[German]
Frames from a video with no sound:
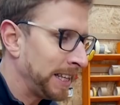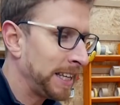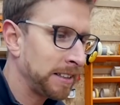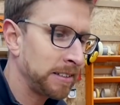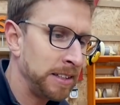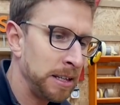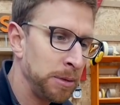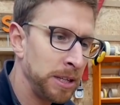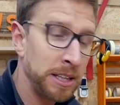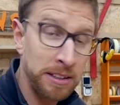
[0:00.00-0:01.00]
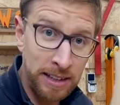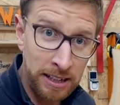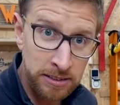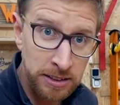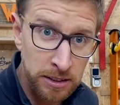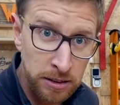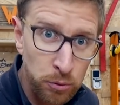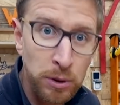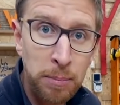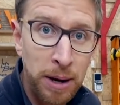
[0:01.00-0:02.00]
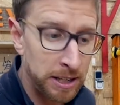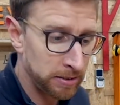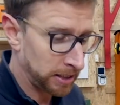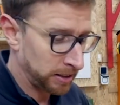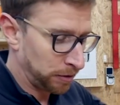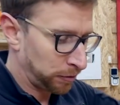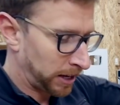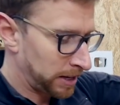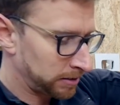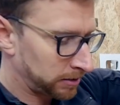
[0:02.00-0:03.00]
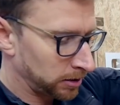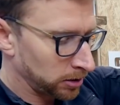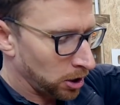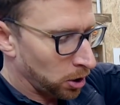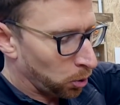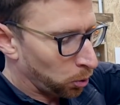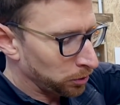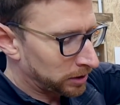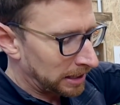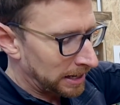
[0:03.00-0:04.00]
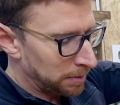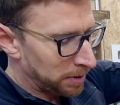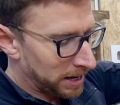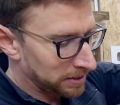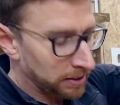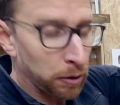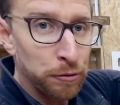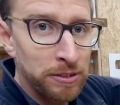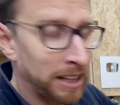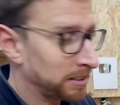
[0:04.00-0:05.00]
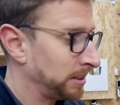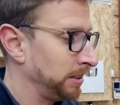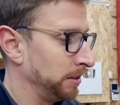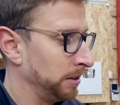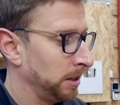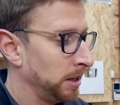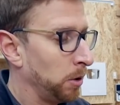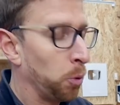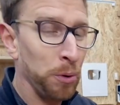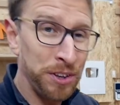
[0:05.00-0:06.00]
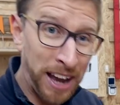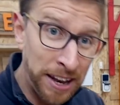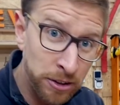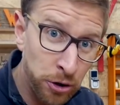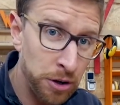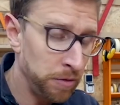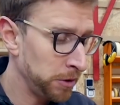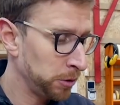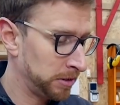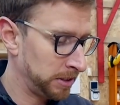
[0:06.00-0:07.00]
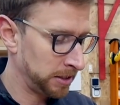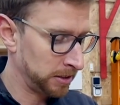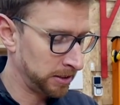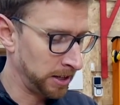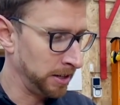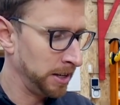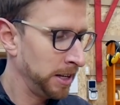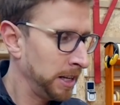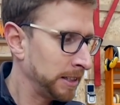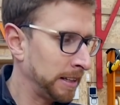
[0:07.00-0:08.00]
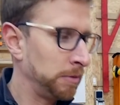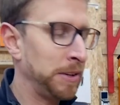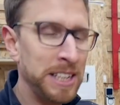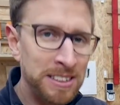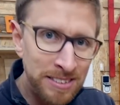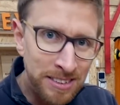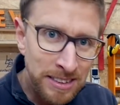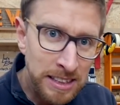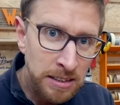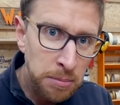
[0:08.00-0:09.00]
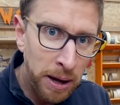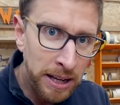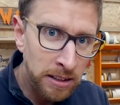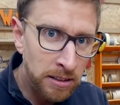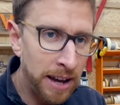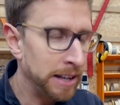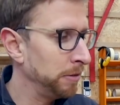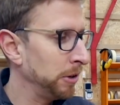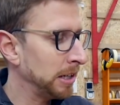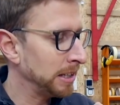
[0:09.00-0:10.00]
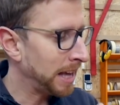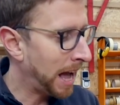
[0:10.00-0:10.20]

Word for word: Jetzt nehme ich das hier, wo ja beide Seiten gefräst sind, und klebe es auf das hier. Und dann können wir uns sicher sein, dass wenigstens diese beiden Teile wirklich